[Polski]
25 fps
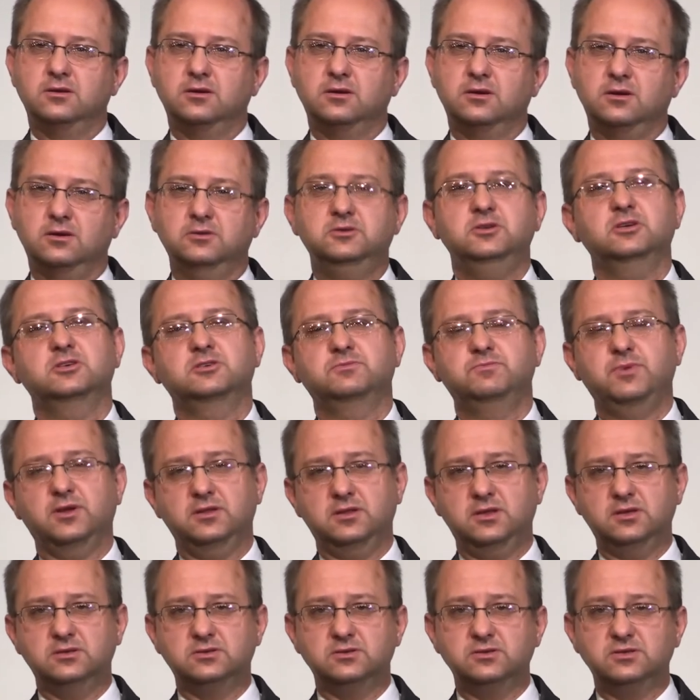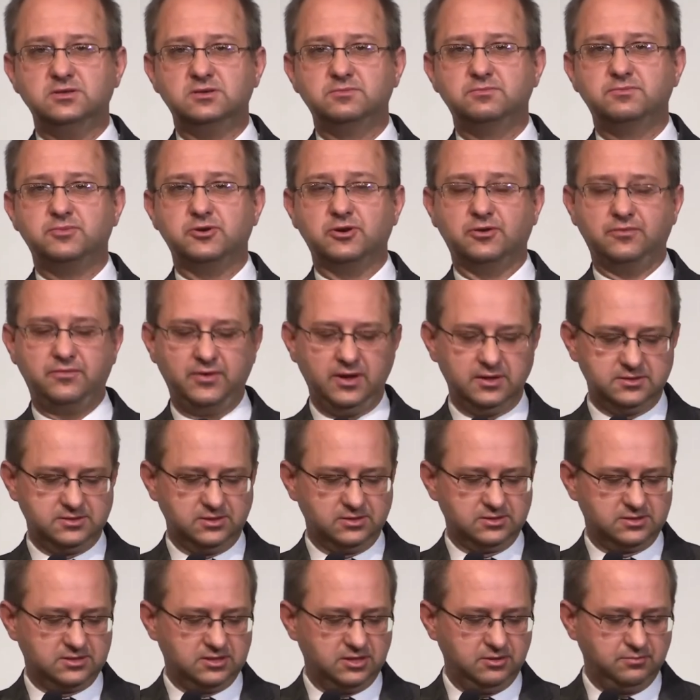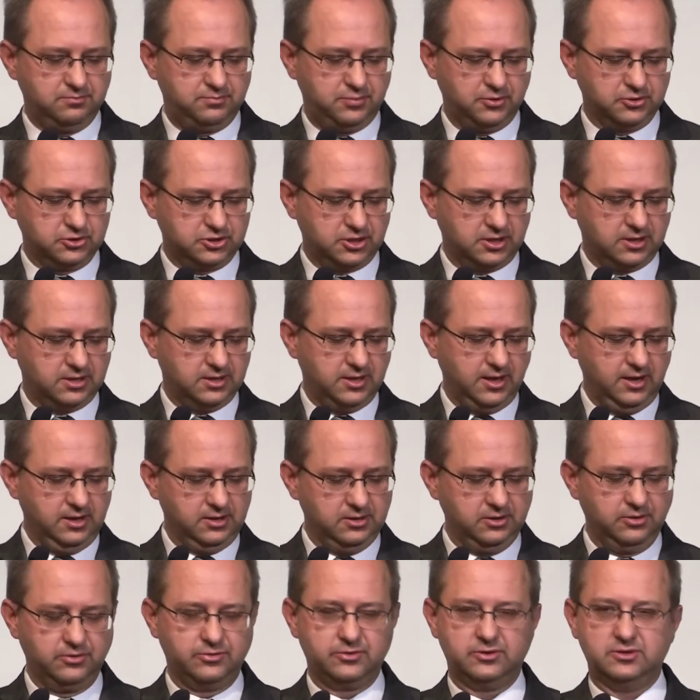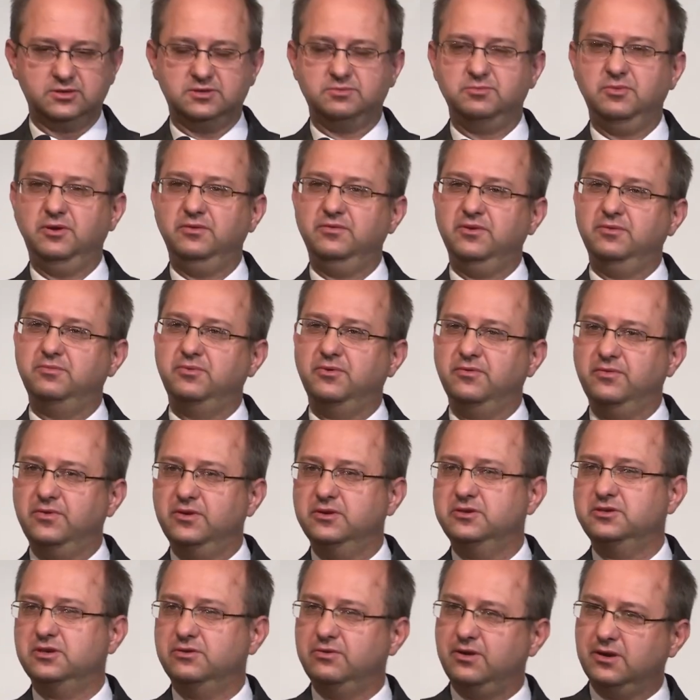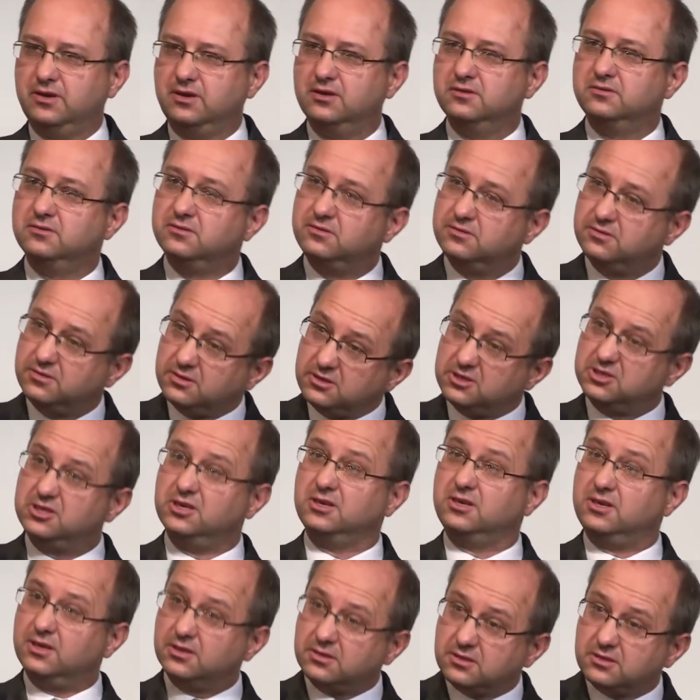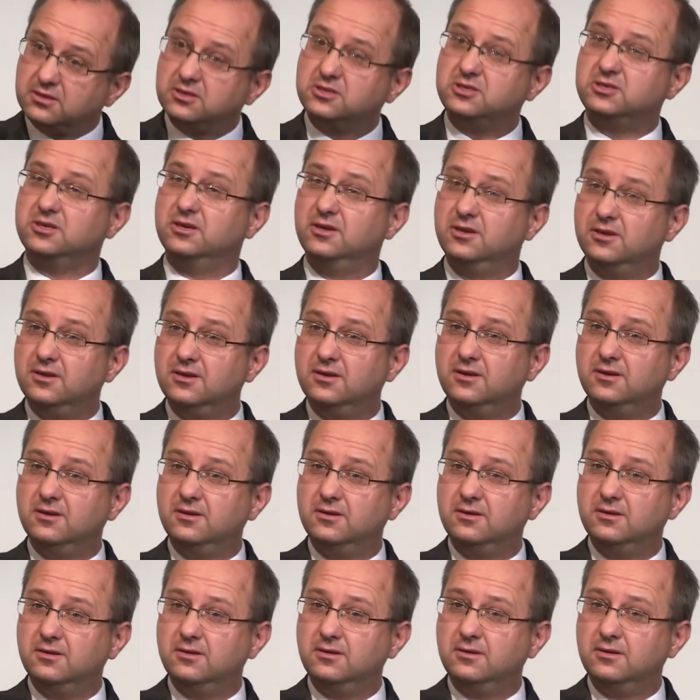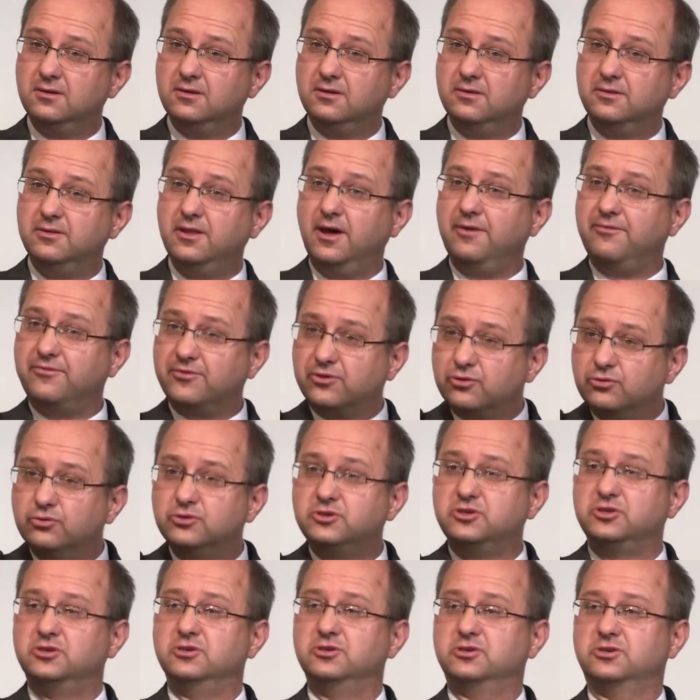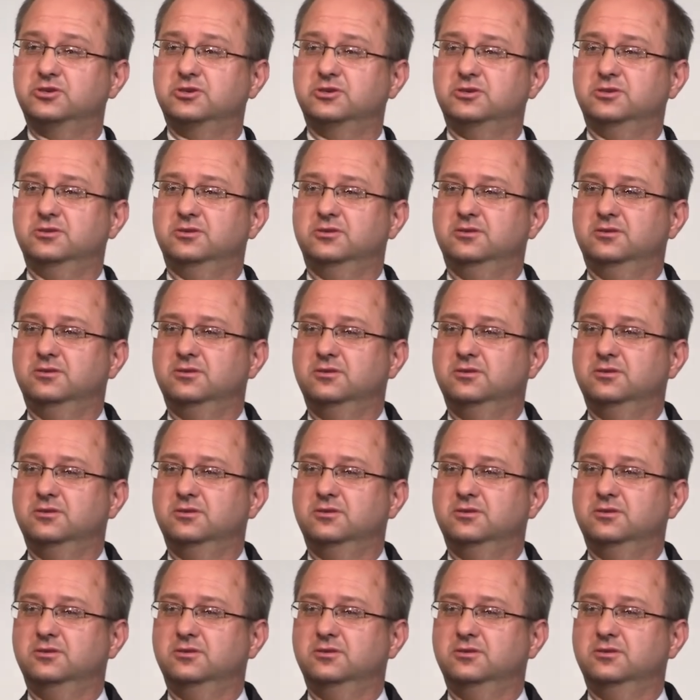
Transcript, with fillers: chociaż Pan Jezus, prowadząc z nim pożegnalną rozmowę, powiedział: A kiedy ty się kiedyś nawrócisz,